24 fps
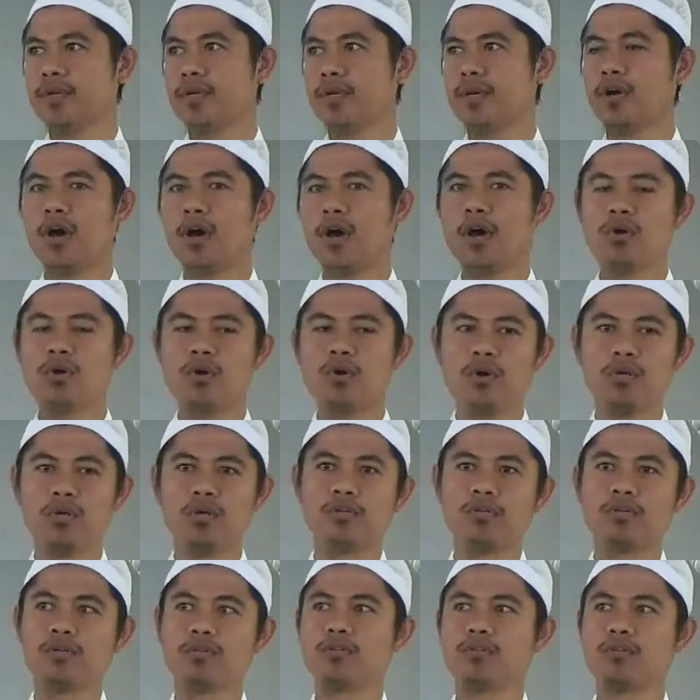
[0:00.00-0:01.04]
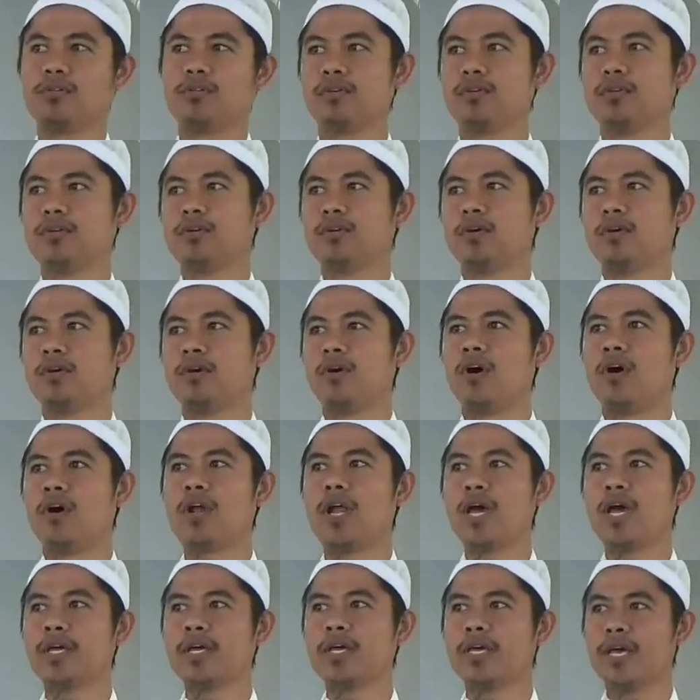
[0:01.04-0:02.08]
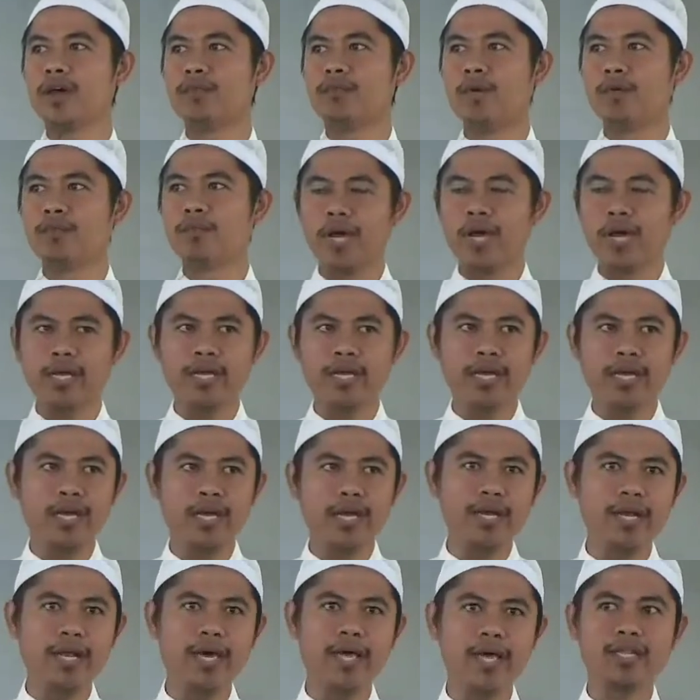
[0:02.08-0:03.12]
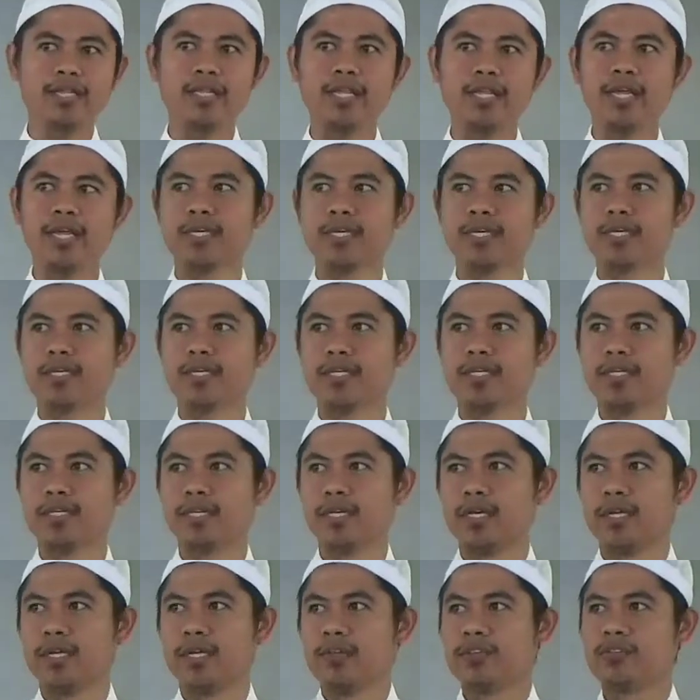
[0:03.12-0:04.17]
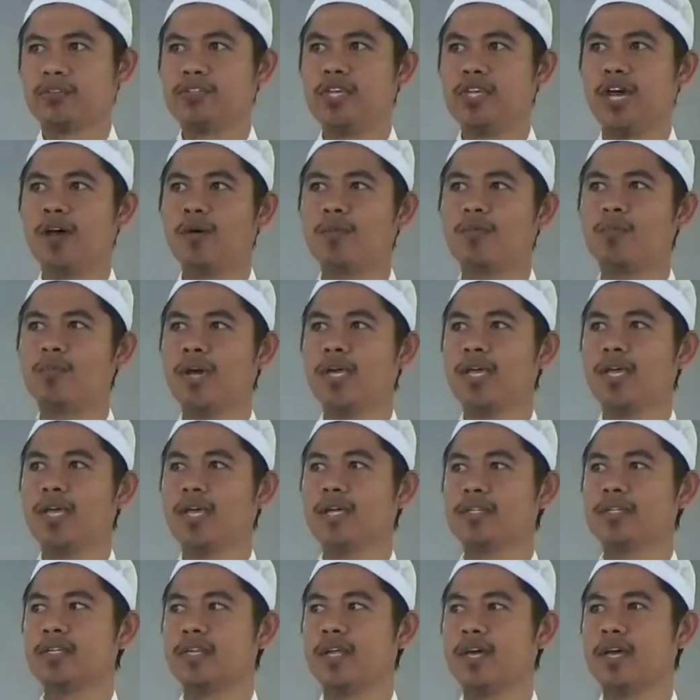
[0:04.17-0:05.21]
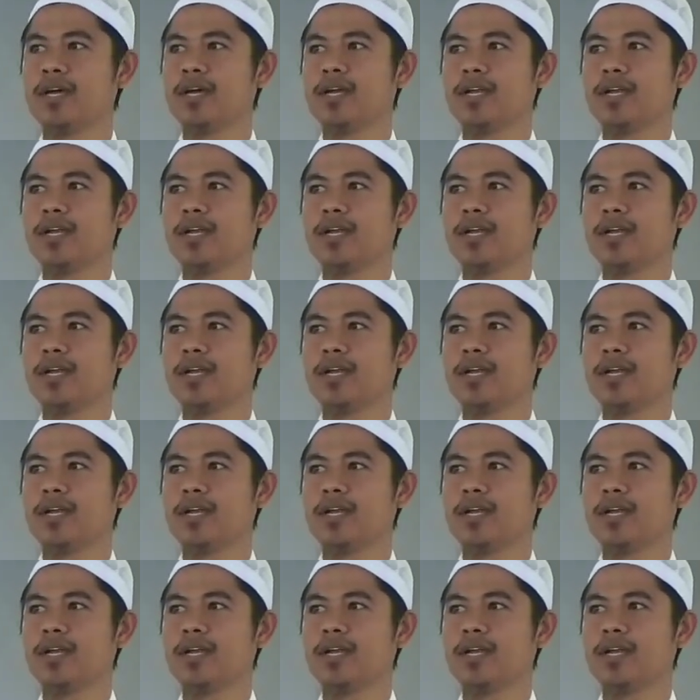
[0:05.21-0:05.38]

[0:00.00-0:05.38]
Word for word: Qarun orang yang membanggakan hartanya. Siapa yang tidak